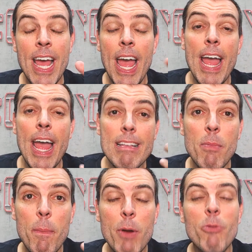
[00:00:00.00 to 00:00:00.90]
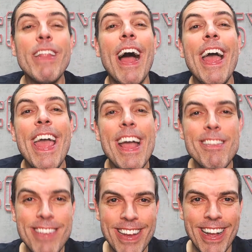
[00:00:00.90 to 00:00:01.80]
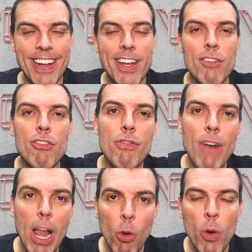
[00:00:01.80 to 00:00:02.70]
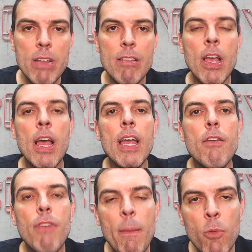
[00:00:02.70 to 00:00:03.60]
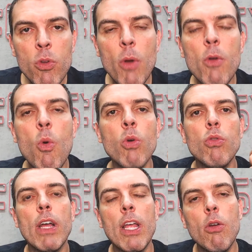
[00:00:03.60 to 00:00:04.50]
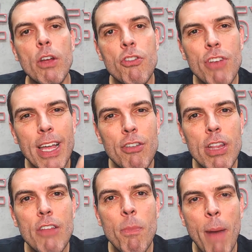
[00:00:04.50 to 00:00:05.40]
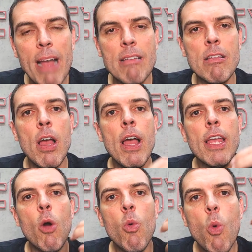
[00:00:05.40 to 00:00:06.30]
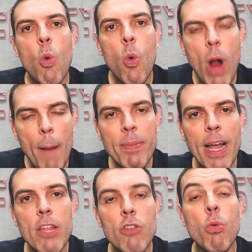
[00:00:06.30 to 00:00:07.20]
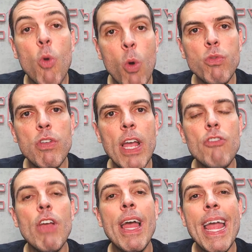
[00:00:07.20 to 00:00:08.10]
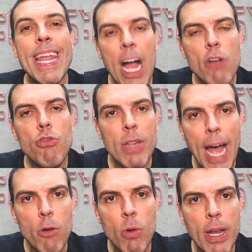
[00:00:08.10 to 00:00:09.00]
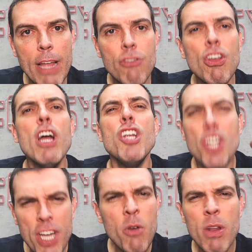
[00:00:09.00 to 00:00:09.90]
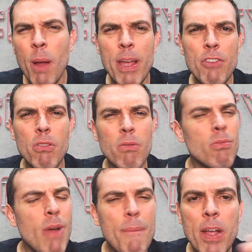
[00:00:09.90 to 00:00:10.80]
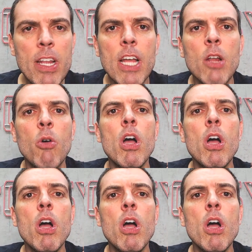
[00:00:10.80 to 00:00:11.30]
É uma pergunta ética de valores que vai muito ao encontro daquilo que a gente acredita demais, que é um capitalismo consciente em ajudar o cliente, genuinamente. Não é técnica, não.